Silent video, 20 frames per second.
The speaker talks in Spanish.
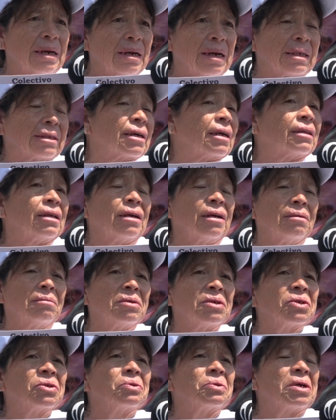las que
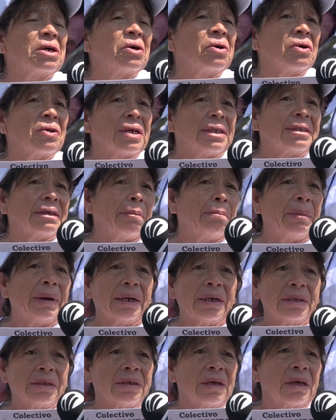tenemos un hijo
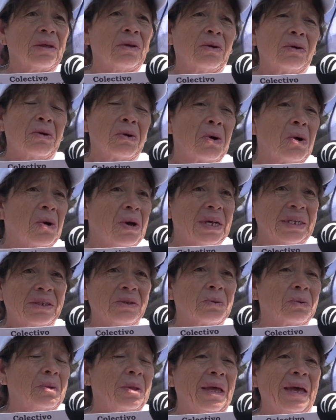desaparecido, no
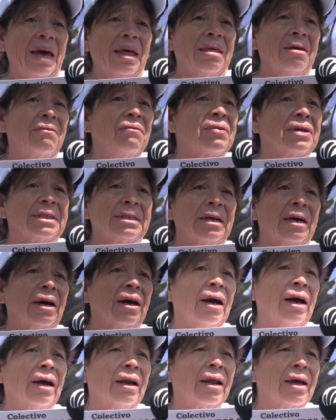es un día de
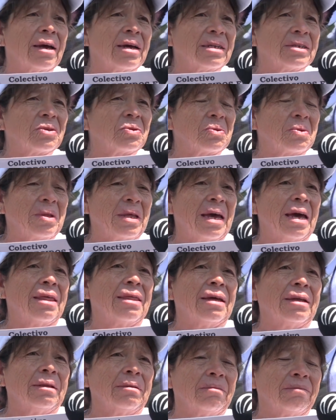festejar, es un
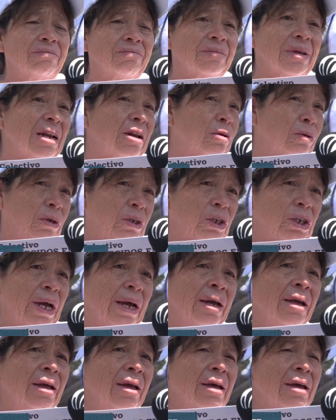día de,
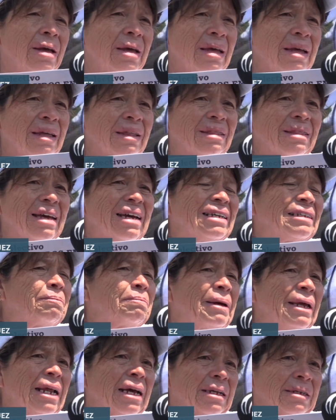lucha, de
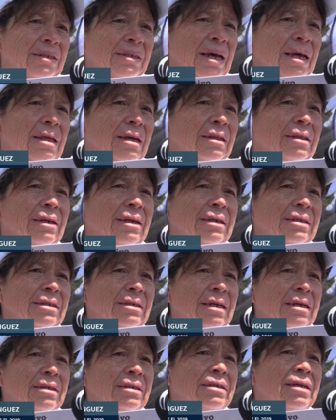esperanza, de
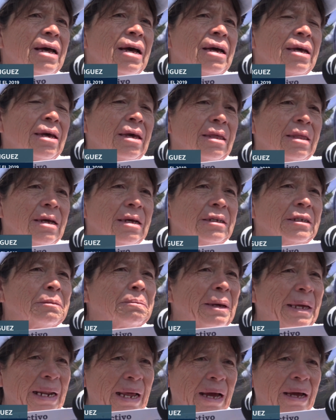tristeza y de
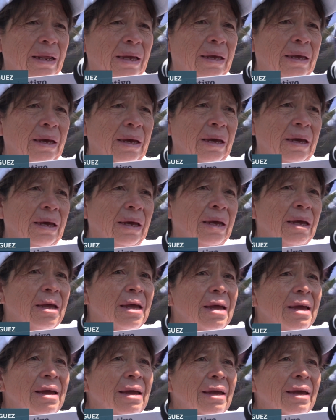esperar que,
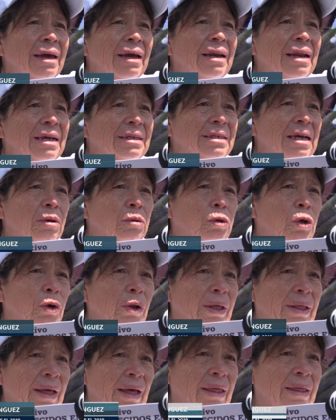que las
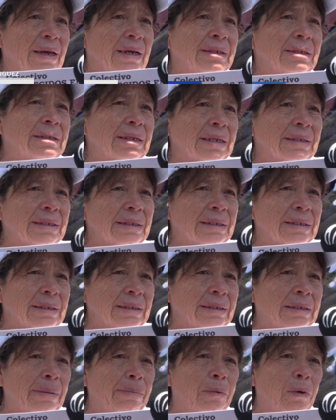autoridades
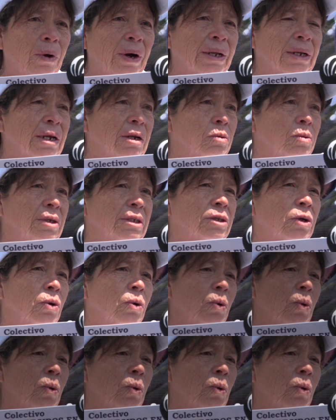se pongan en nuestro